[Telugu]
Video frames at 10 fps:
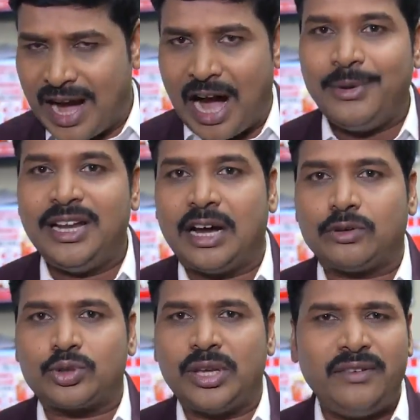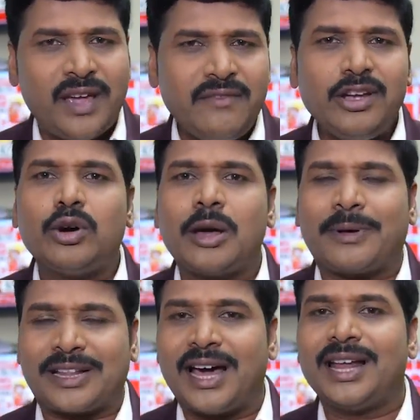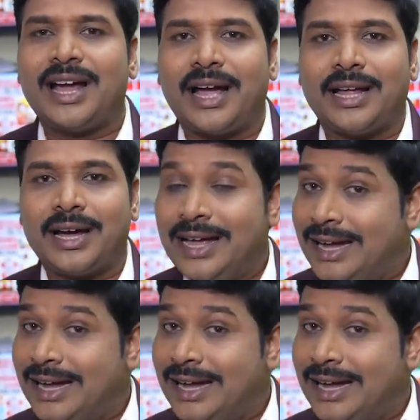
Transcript: హామీలు కావచ్చు ఇవేవి కూడా ప్రధానంగా ఆయన